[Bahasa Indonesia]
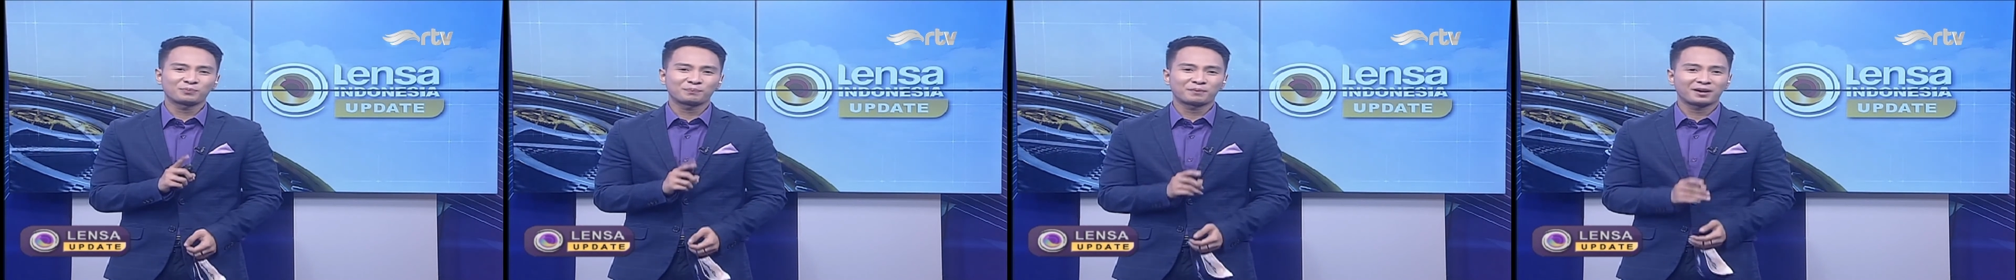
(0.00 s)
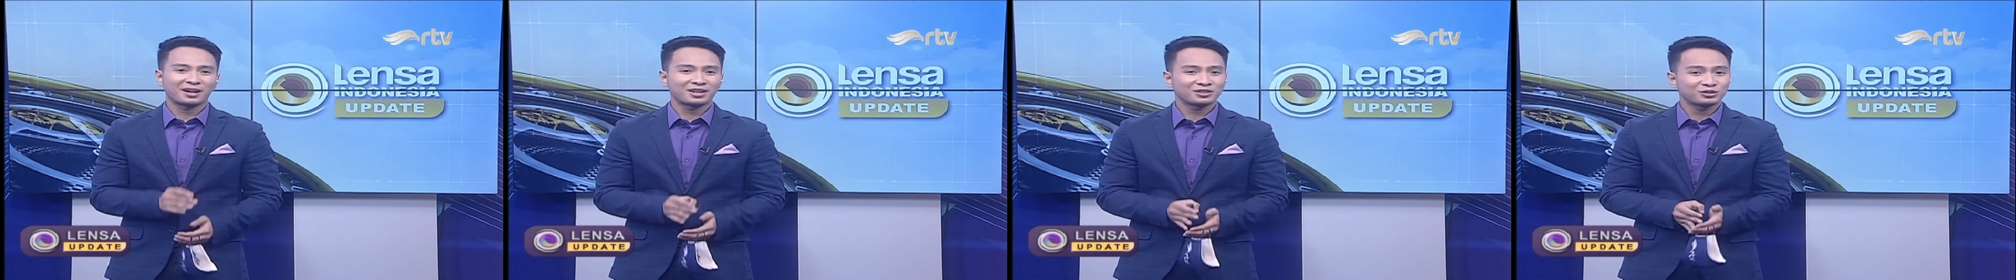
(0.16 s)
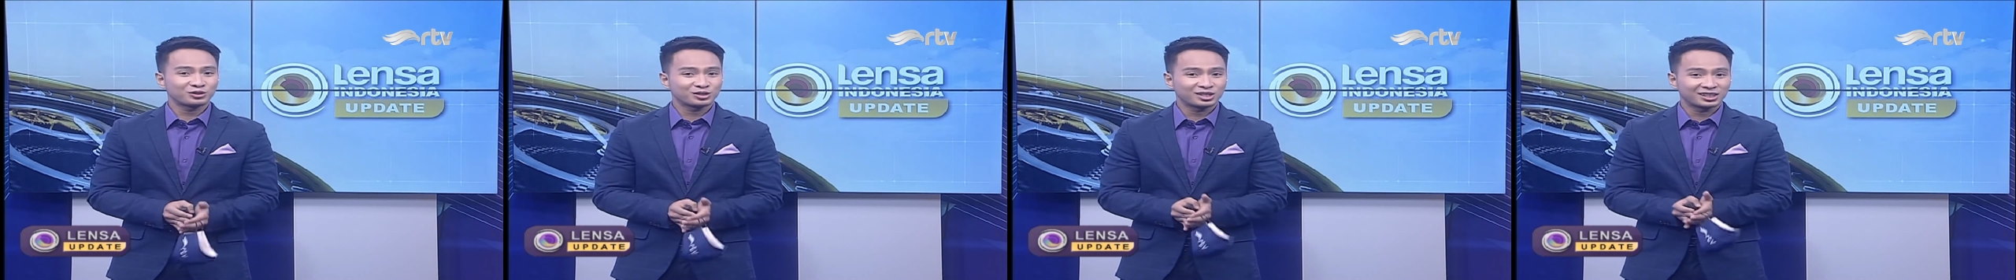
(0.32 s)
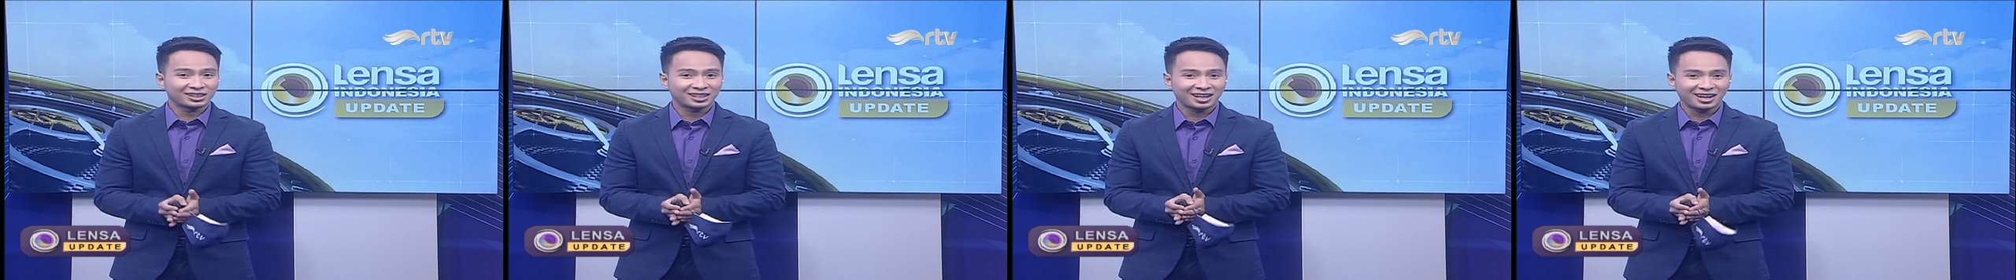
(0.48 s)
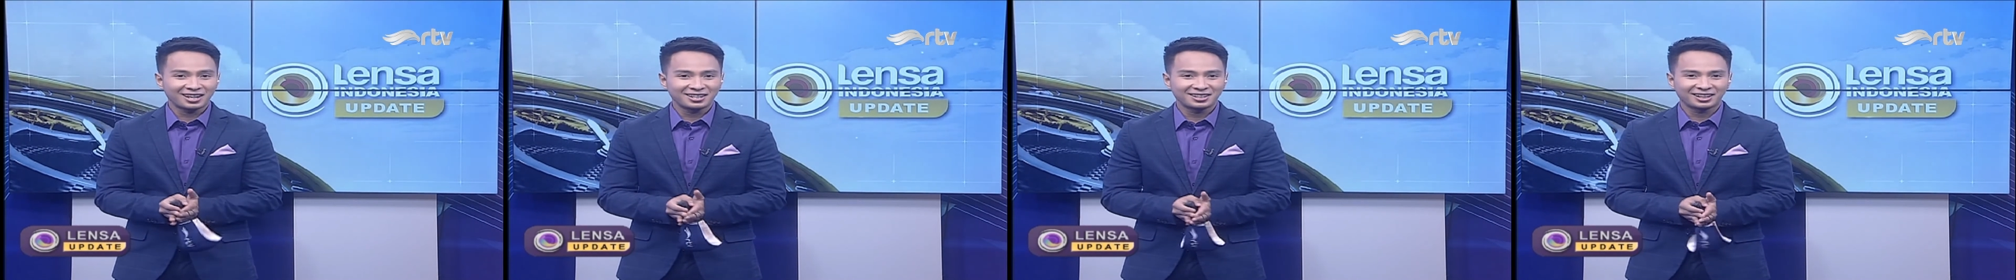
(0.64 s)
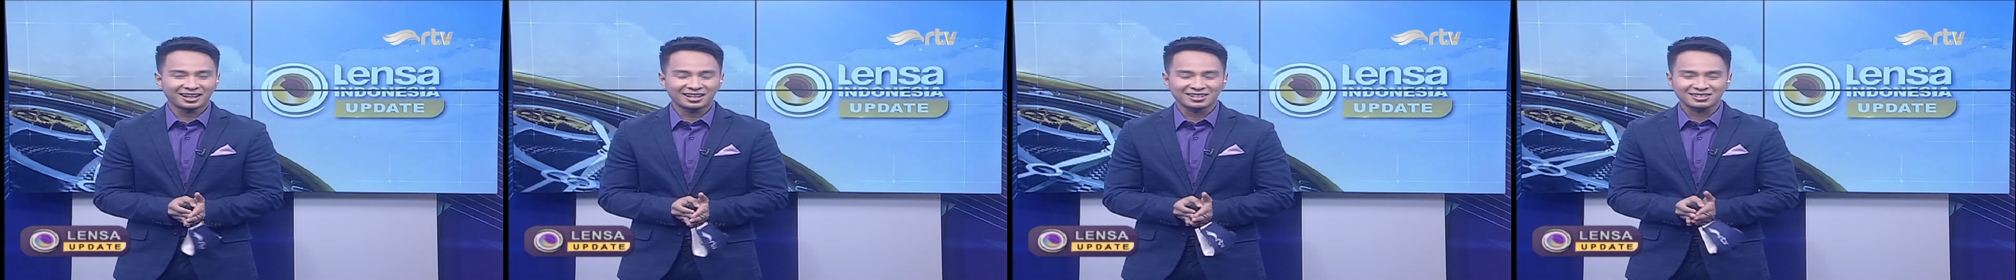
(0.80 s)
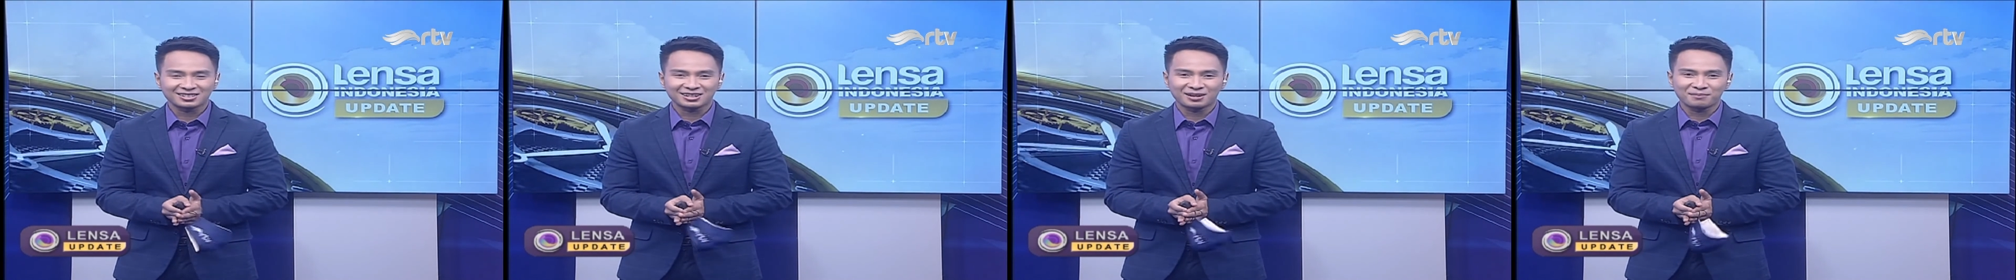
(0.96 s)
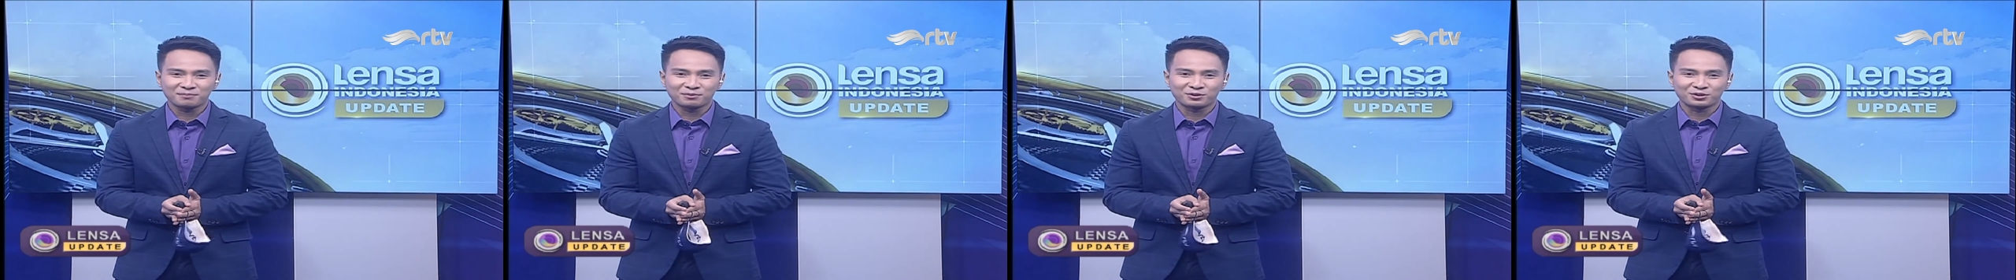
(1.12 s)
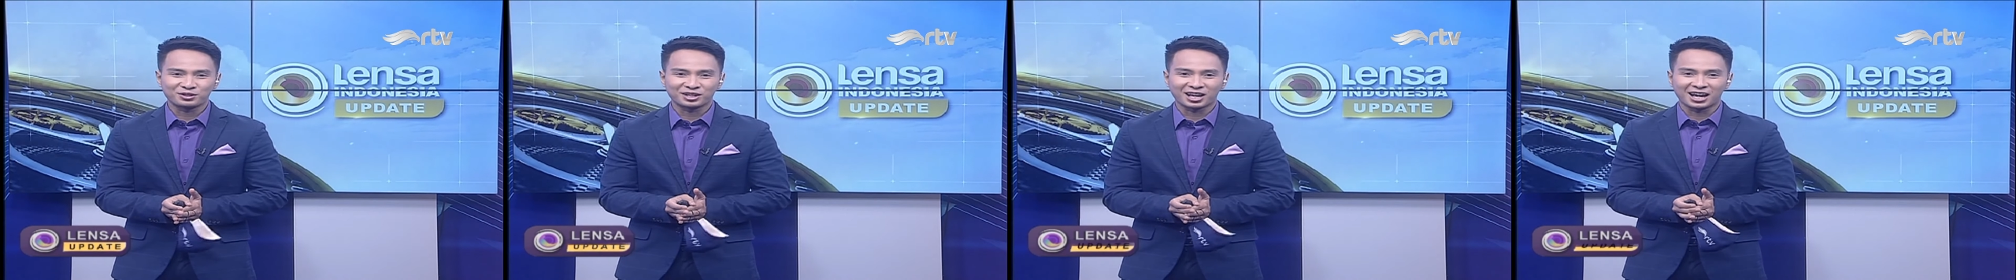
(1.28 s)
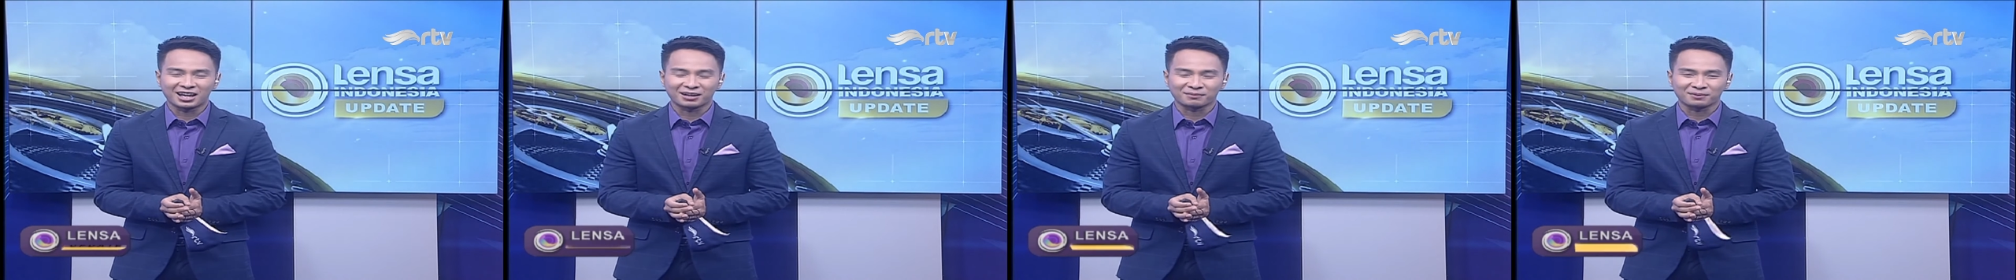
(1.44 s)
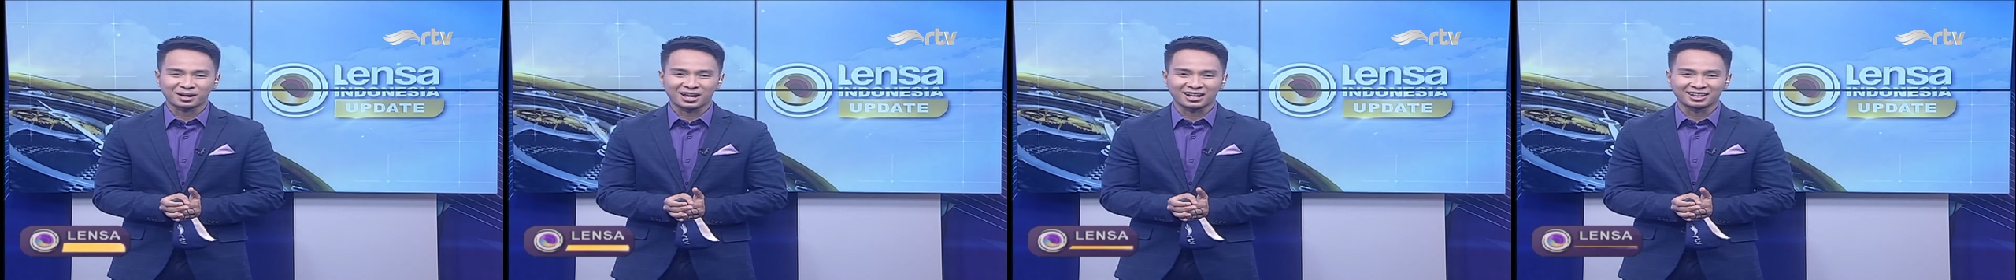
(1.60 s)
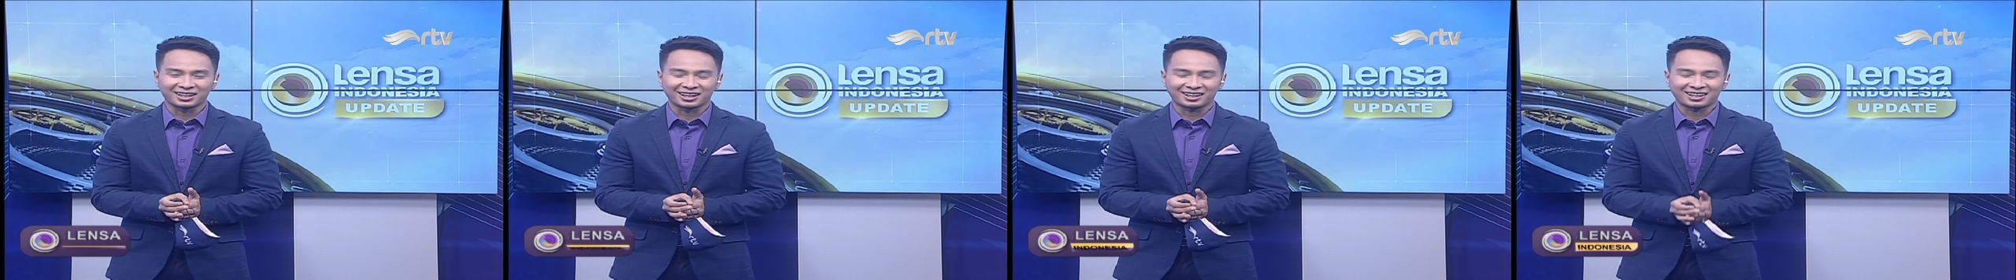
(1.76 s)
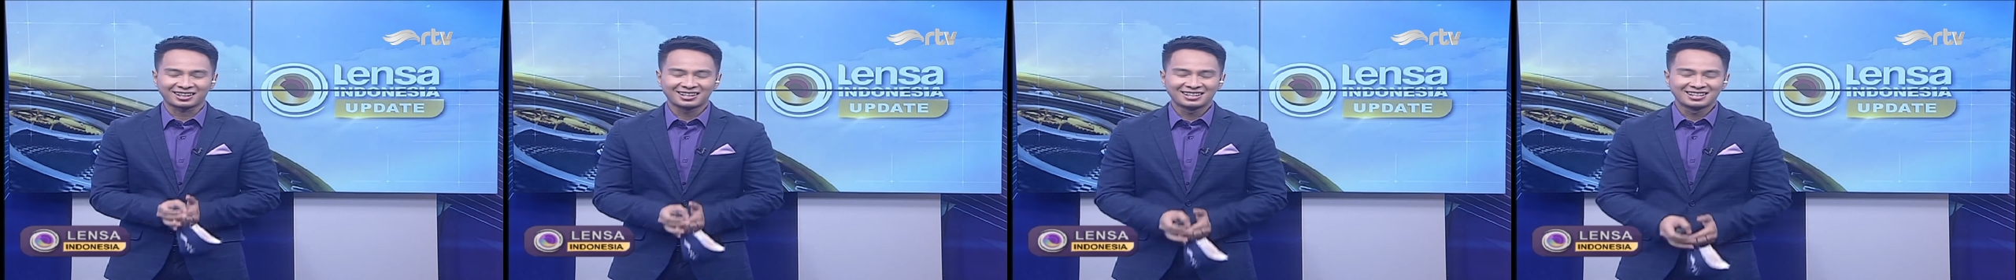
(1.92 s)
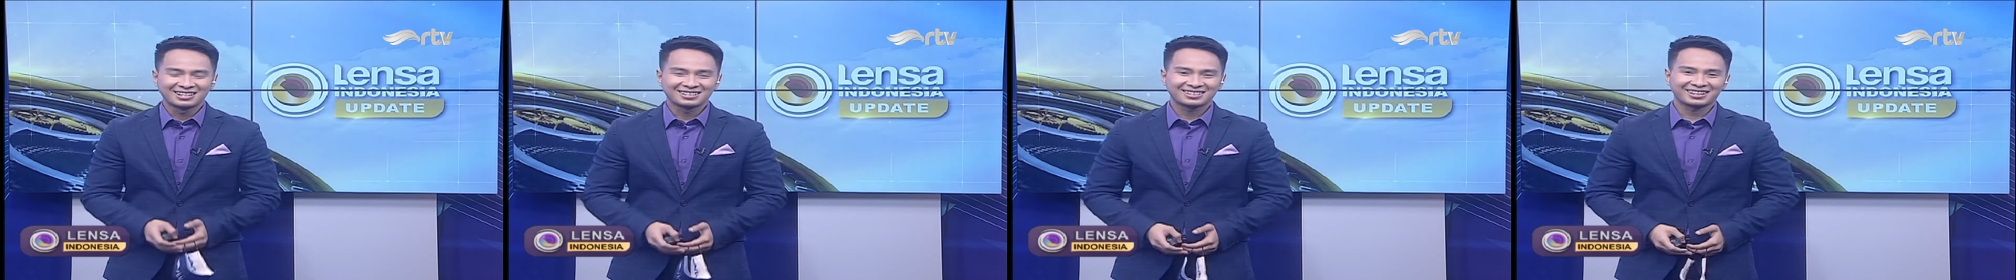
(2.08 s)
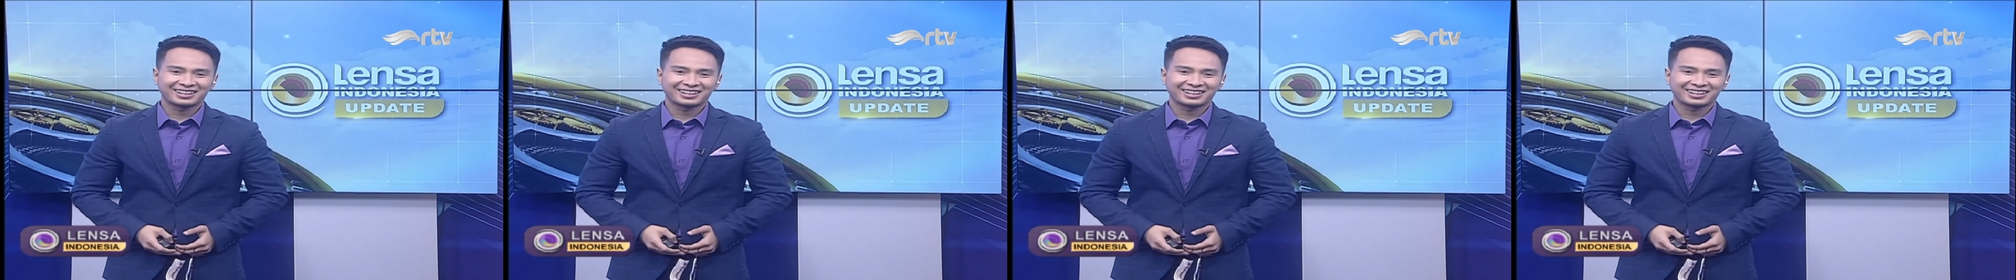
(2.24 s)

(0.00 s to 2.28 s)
lupa cuci tangan dengan sabun di air mengalir.